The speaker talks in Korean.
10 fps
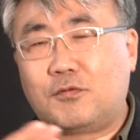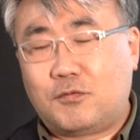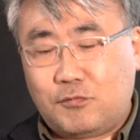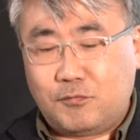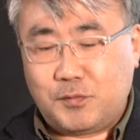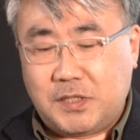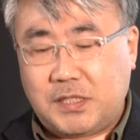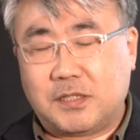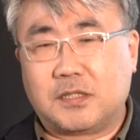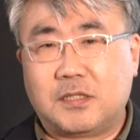구조로
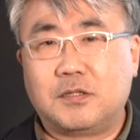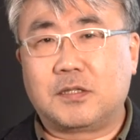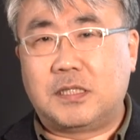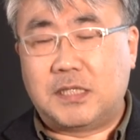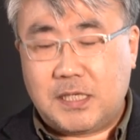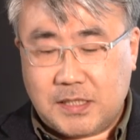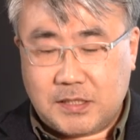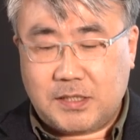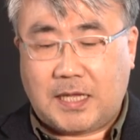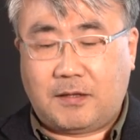움직이는 그래서 그
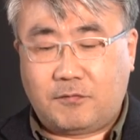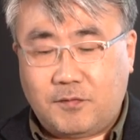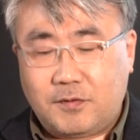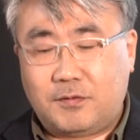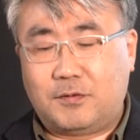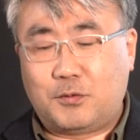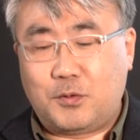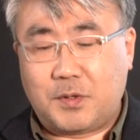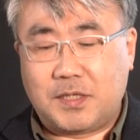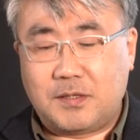안에서 네트워크를
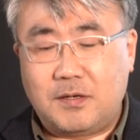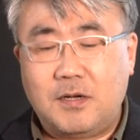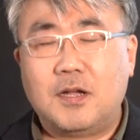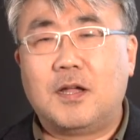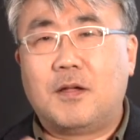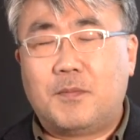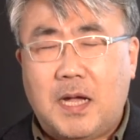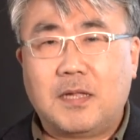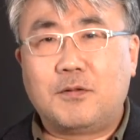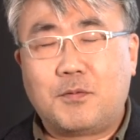통해서
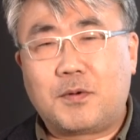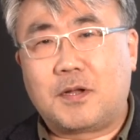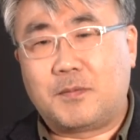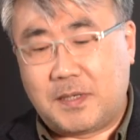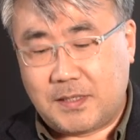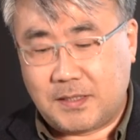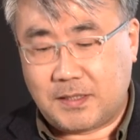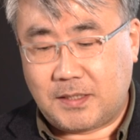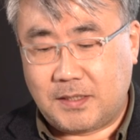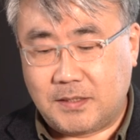많은 효과를
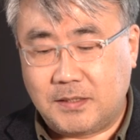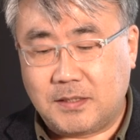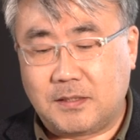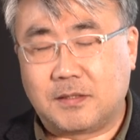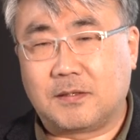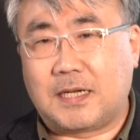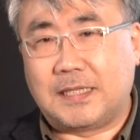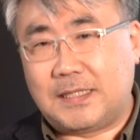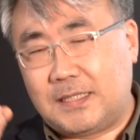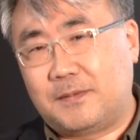발생시키는 그래서
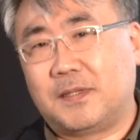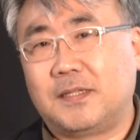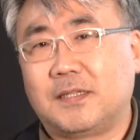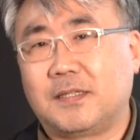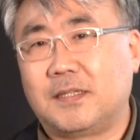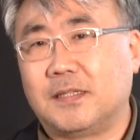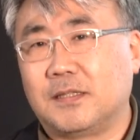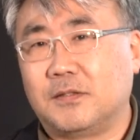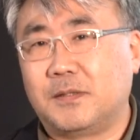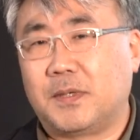가치를 발생시키는
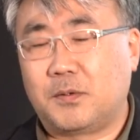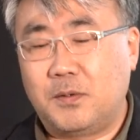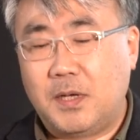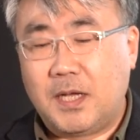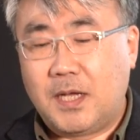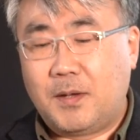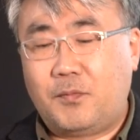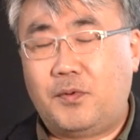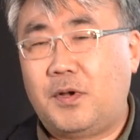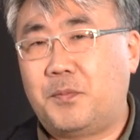것이 바로
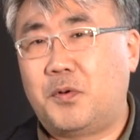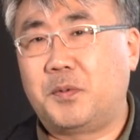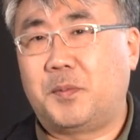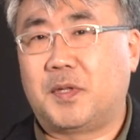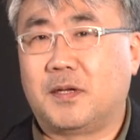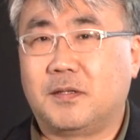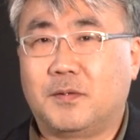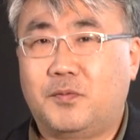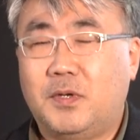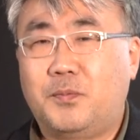플랫폼입니다. 그래서
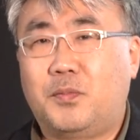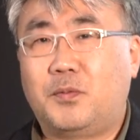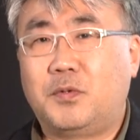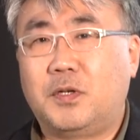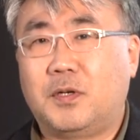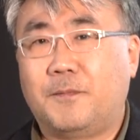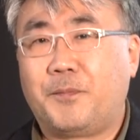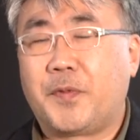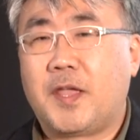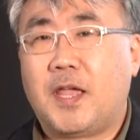플랫폼을
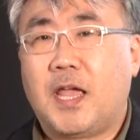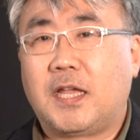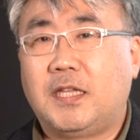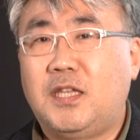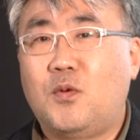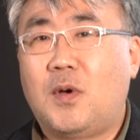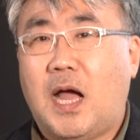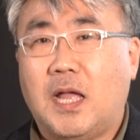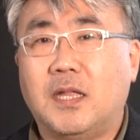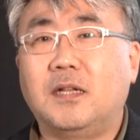이용
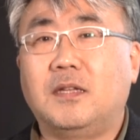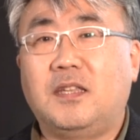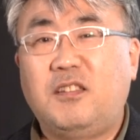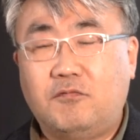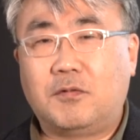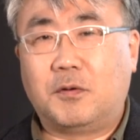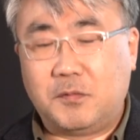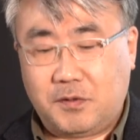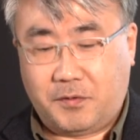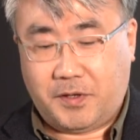안 할 이유가
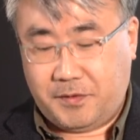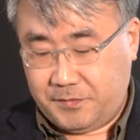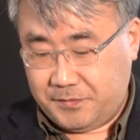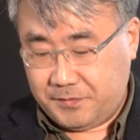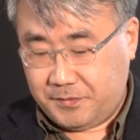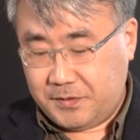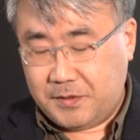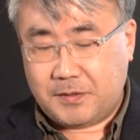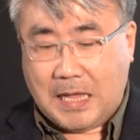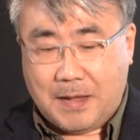없는 거예요.
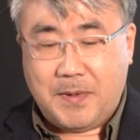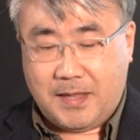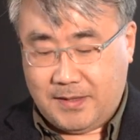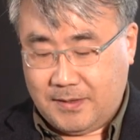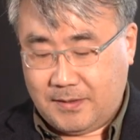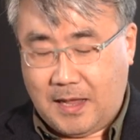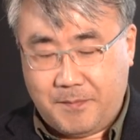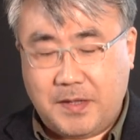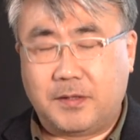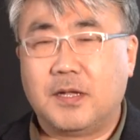다만
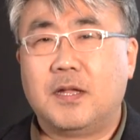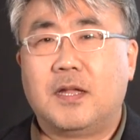다만